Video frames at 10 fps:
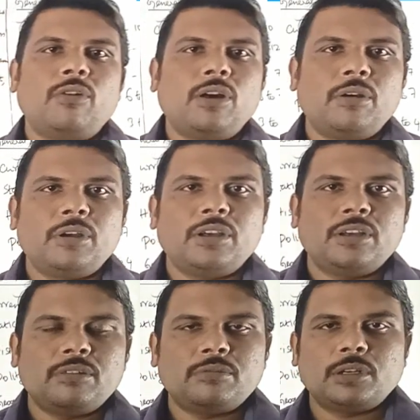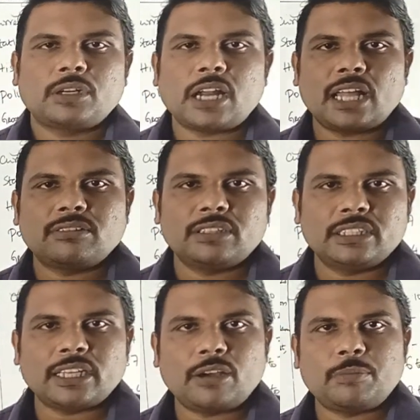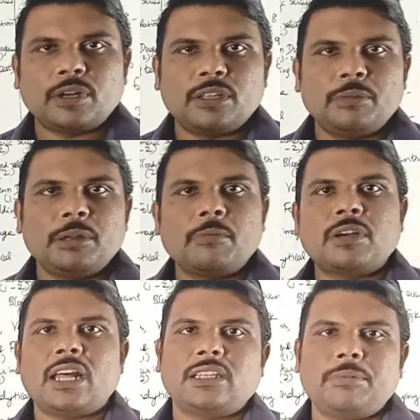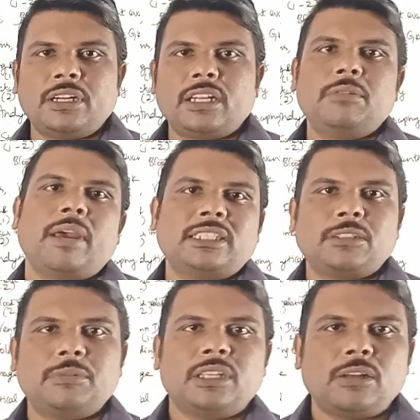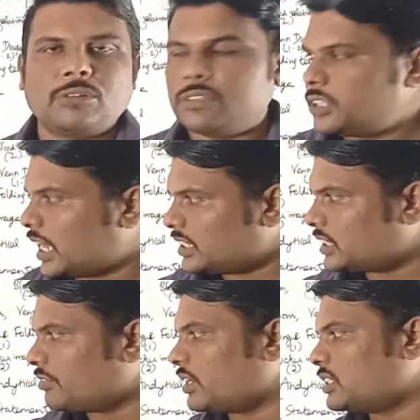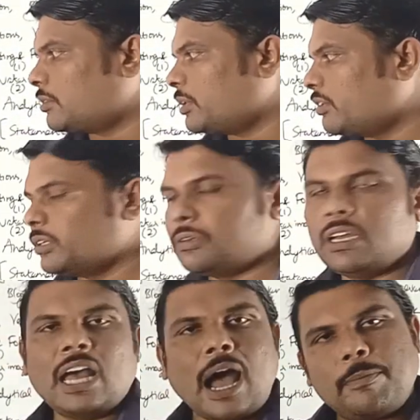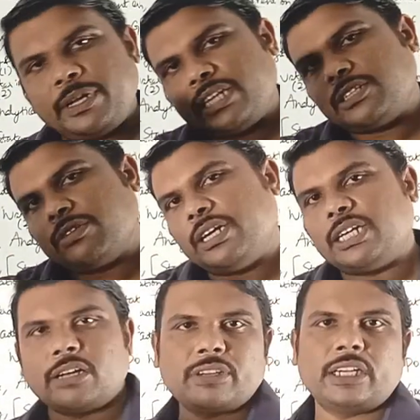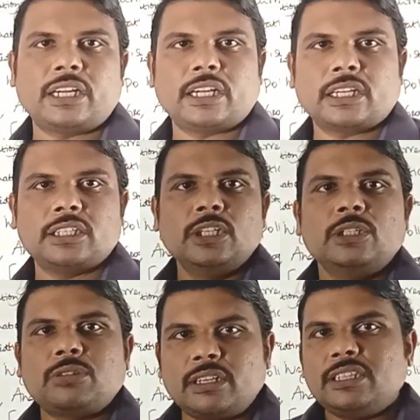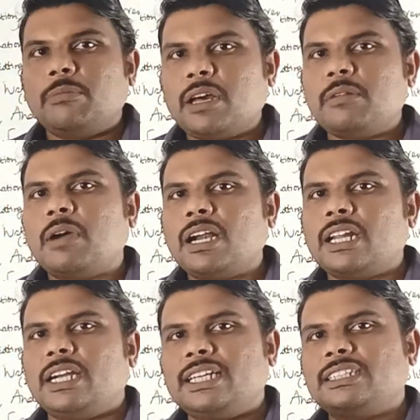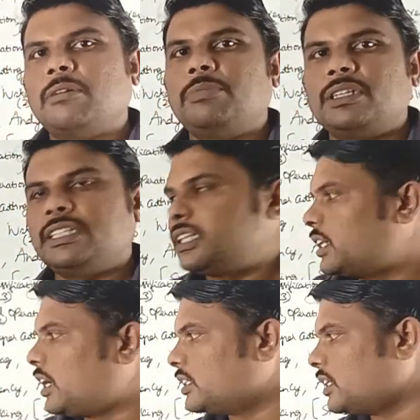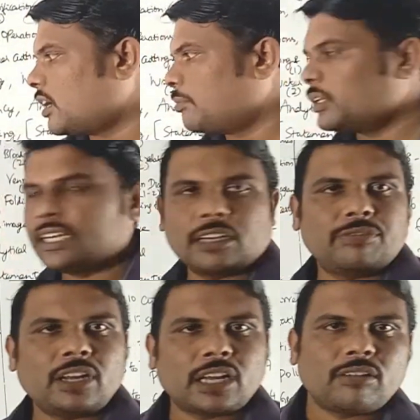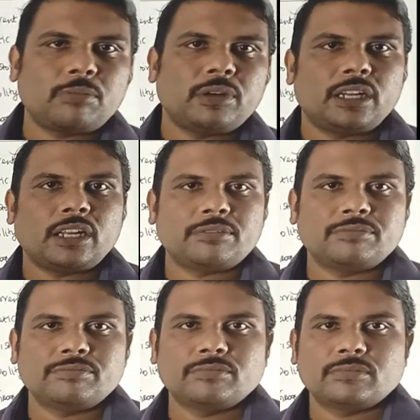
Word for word: எவ்வளோ கிளாத் வந்து தேவைப்படுது மினிமம் கிளாத் அப்படின்றது மேக்ஸிமம் இதெல்லாம் கொடுத்து ஹச்எஃப் எல்சிஎம்ல வந்து அப்ளிகேஷன் ஓரியேட்டடாகவும் கேட்டுடுறாங்க ஸோ இந்த மாதிரி மாடலை நீங்கள் சம்பாத்திட்டீங்கன்னா இந்த டாப்பிக்கில் நீங்கள் ஃபுல்லாக கவர் பண்ணிடலாம்